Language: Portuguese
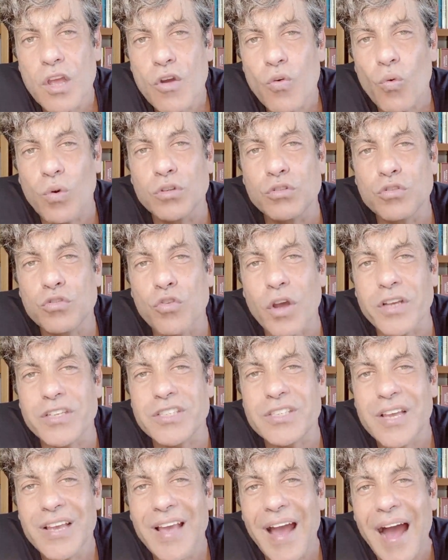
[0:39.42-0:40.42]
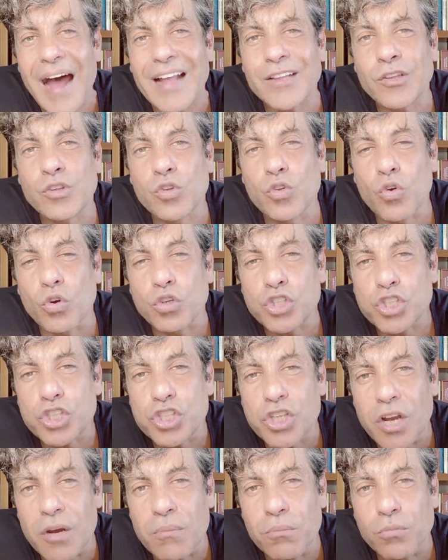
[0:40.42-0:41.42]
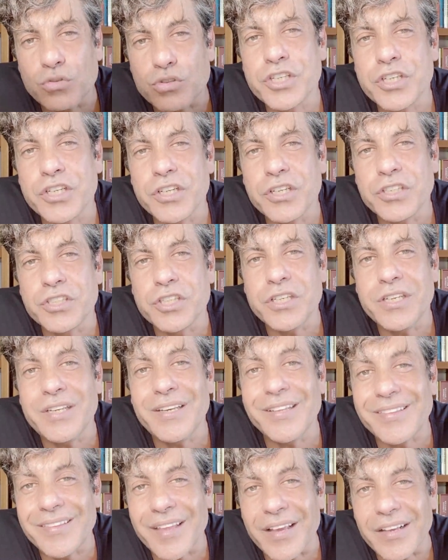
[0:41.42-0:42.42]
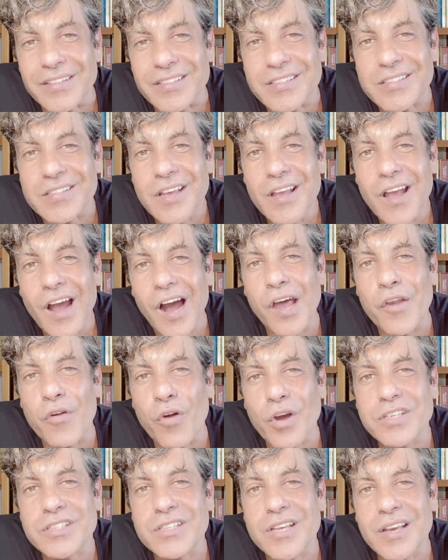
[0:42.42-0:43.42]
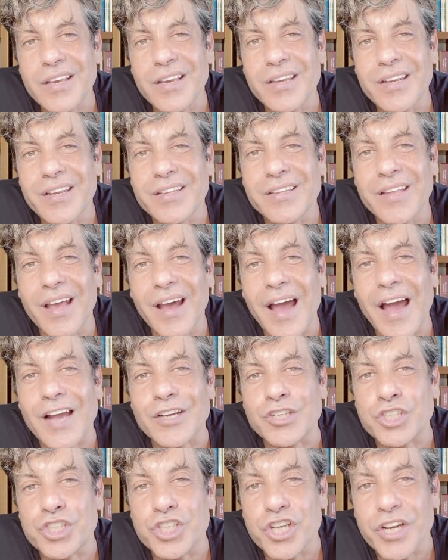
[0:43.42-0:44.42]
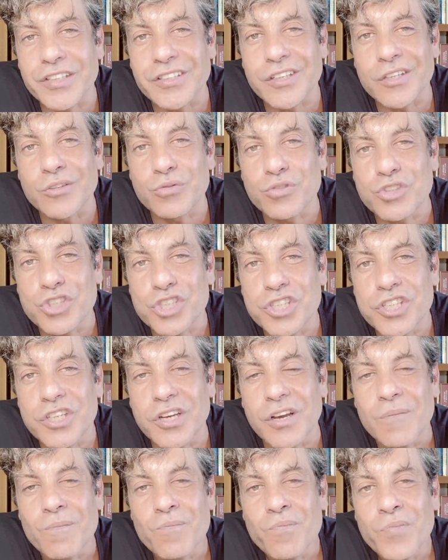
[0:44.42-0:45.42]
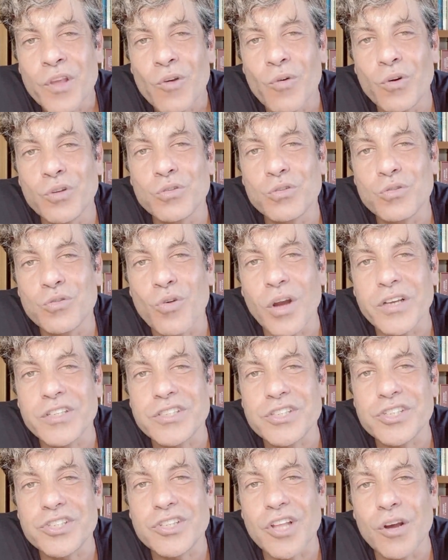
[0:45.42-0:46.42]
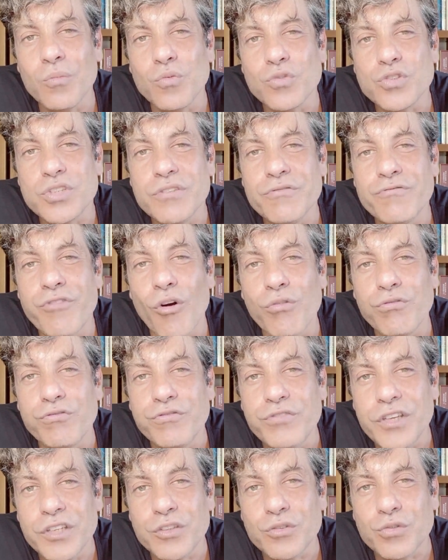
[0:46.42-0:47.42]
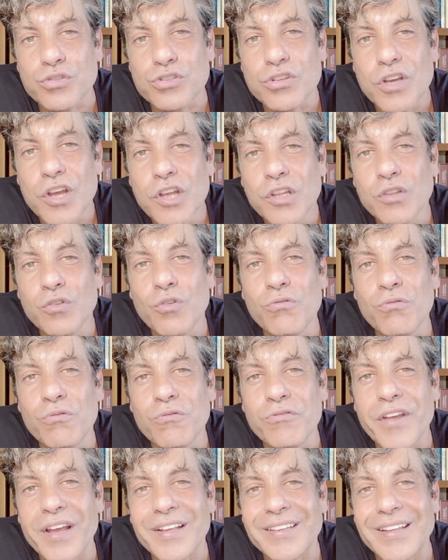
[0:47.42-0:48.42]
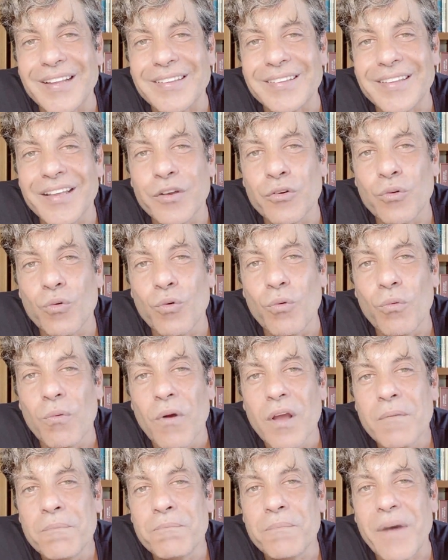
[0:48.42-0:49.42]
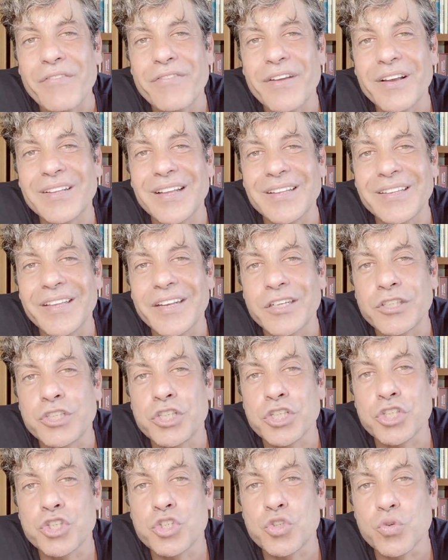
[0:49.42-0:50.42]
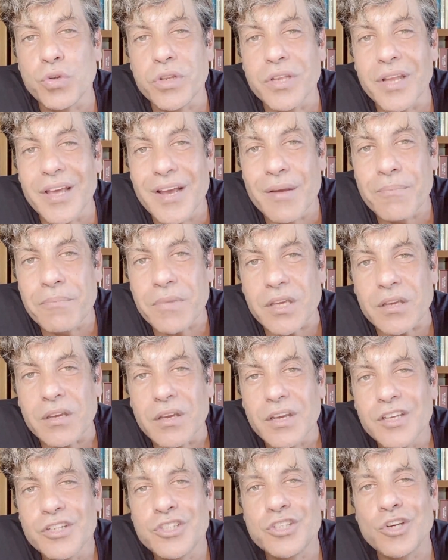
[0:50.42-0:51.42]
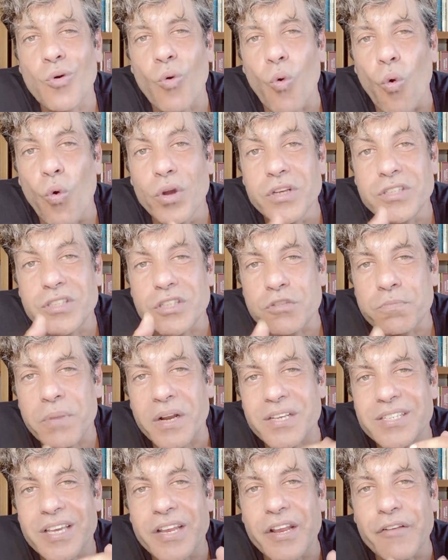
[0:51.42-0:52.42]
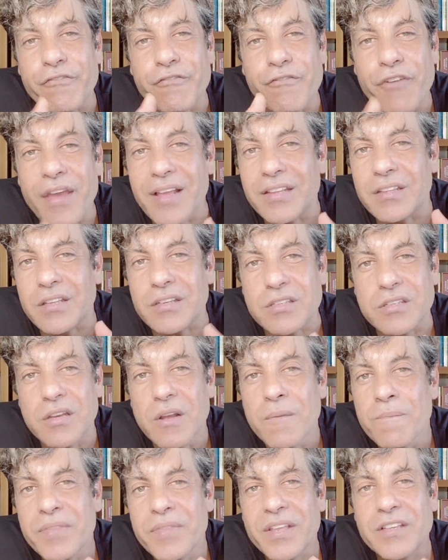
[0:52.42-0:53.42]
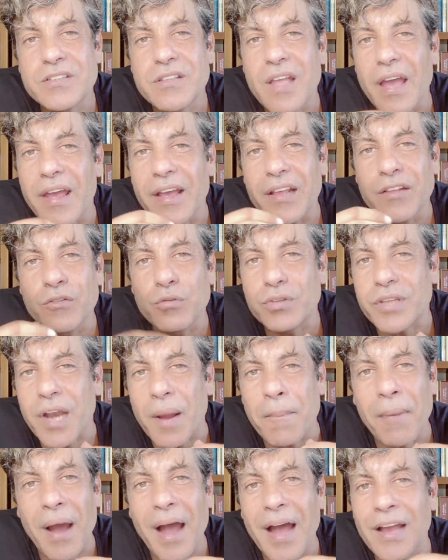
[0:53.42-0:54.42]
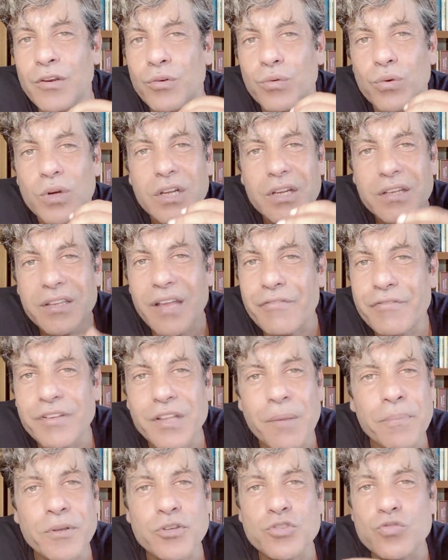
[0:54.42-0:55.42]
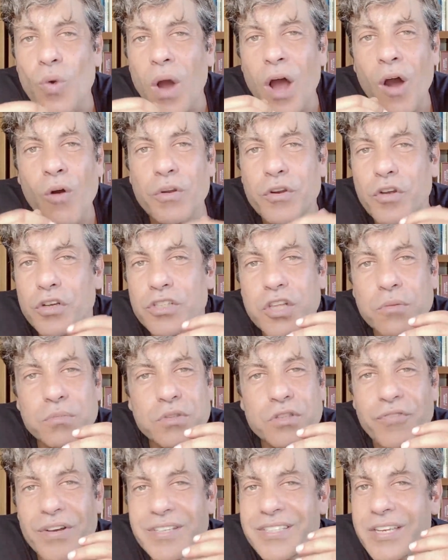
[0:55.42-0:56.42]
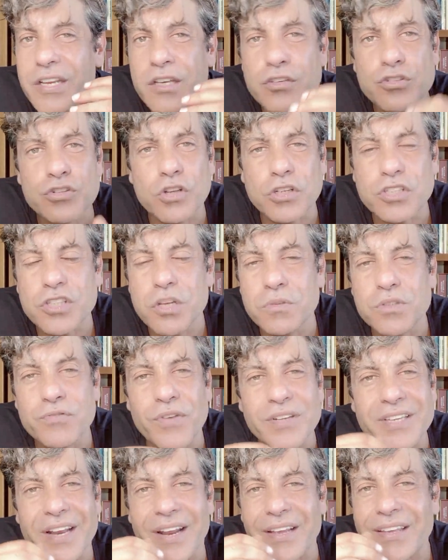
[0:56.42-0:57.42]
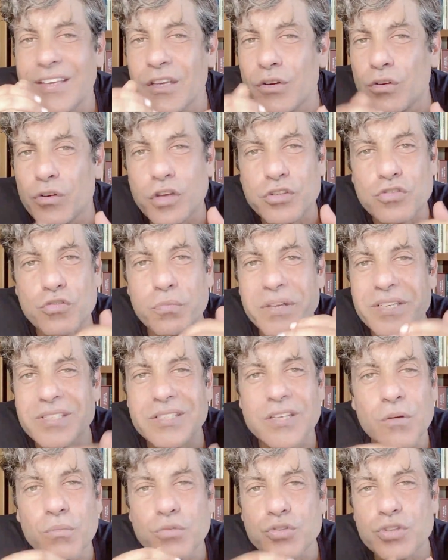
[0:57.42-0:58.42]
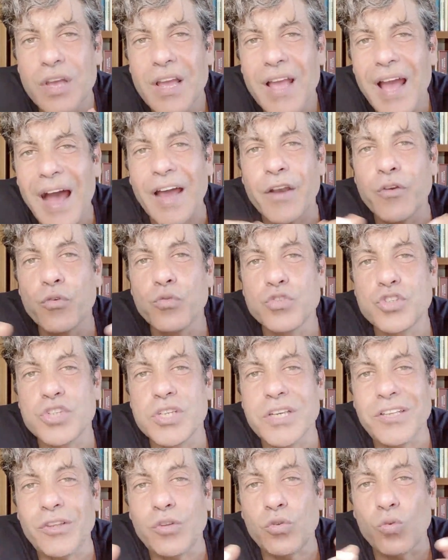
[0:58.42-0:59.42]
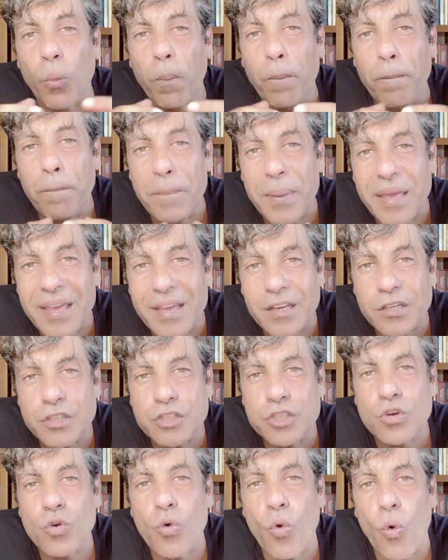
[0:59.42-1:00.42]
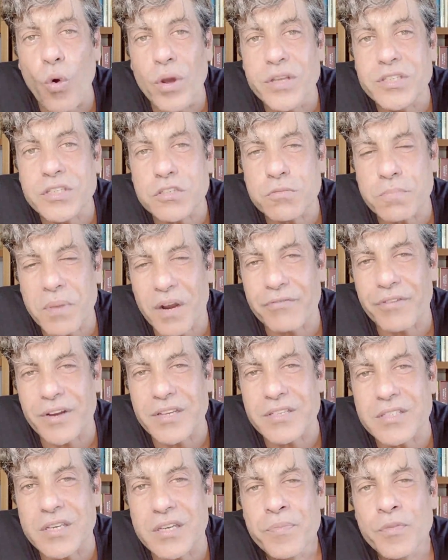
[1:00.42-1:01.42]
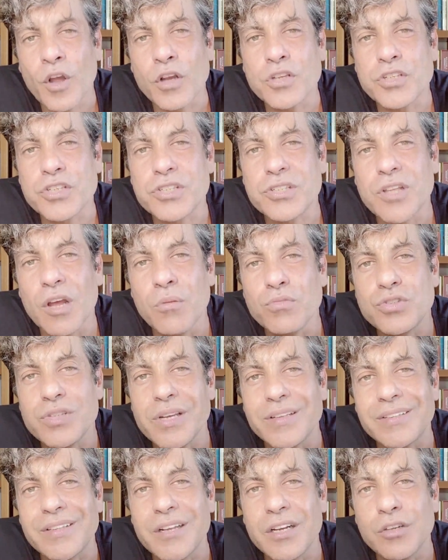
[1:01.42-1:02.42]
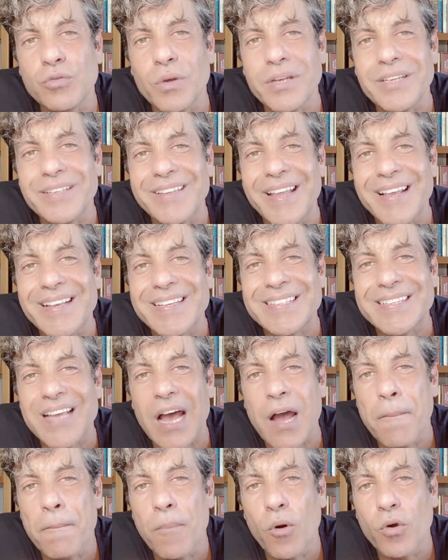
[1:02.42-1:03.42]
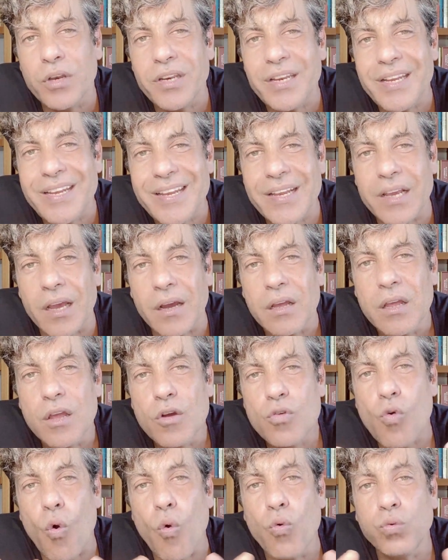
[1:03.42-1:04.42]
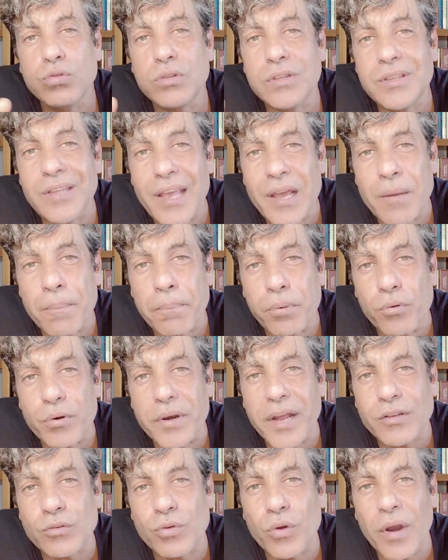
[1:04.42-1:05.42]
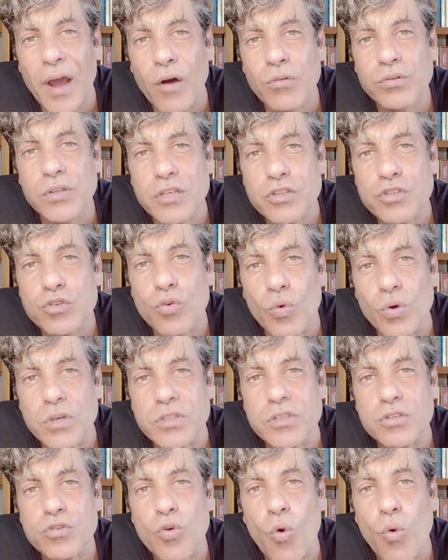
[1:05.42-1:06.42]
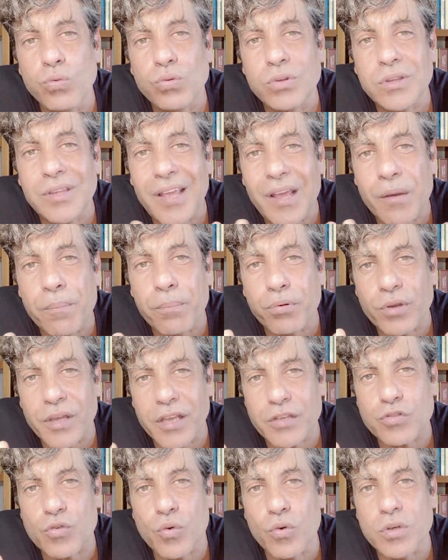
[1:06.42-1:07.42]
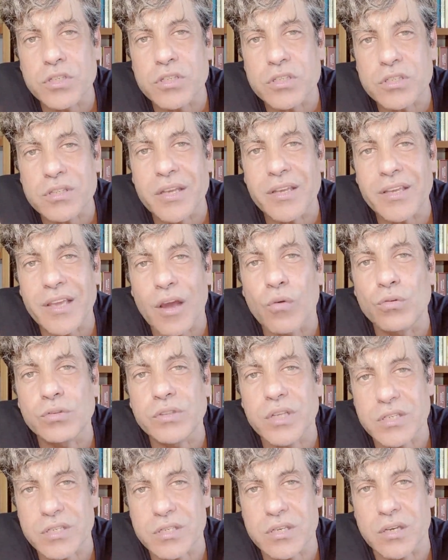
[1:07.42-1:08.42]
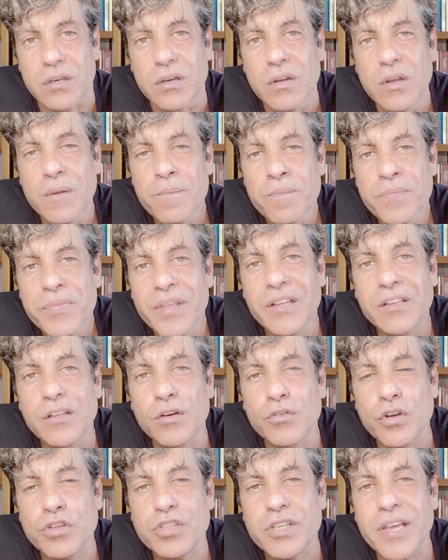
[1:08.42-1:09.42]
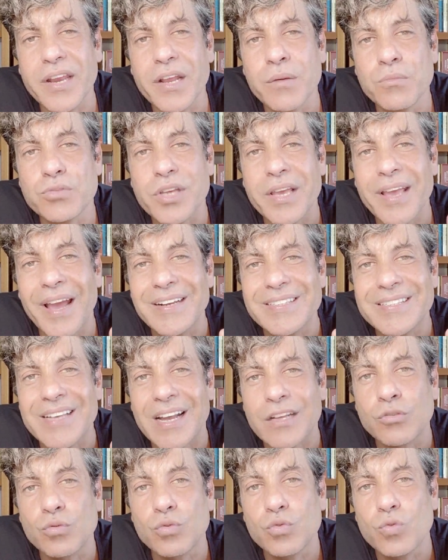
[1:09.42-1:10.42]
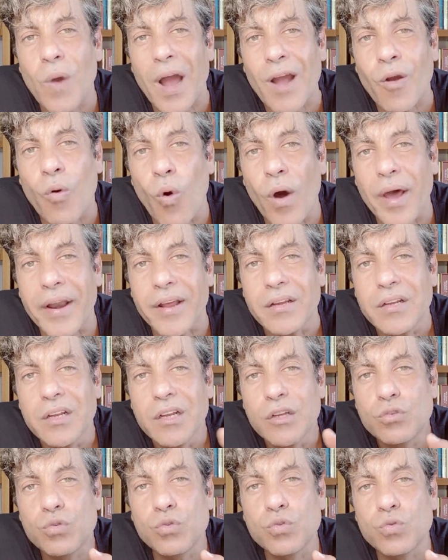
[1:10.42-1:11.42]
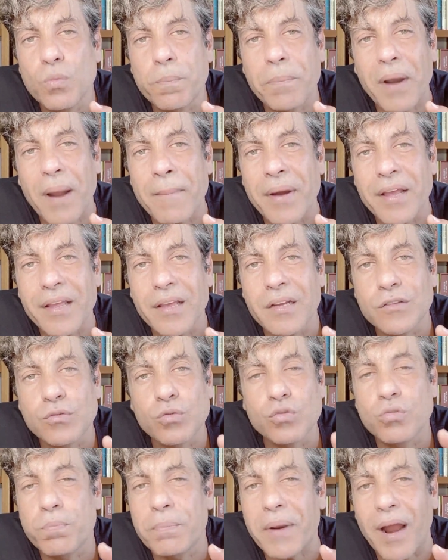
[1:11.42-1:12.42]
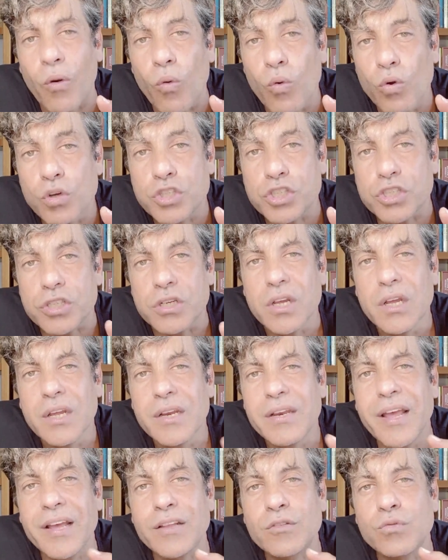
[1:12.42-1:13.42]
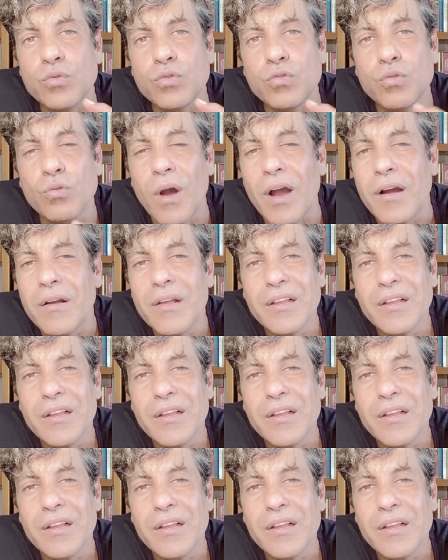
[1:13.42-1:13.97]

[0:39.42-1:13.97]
quando nós atochamos de itens a nossa querida agenda do dia, quando nós estamos envolvidos num verdadeiro, uma verdadeira tsunami de coisas para serem feitas, é, é no trabalho, na vida pessoal, e nós temos que fazer isso, nós temos que fazer aquilo, nós começamos a nos entupir de coisas para fazer, nós estamos entrando em desarmonia com o tempo natural das coisas, com o tempo que as coisas têm que acontecer. Então nós queremos realizar tudo agora, tudo para amanhã, tudo para hoje, né? Tudo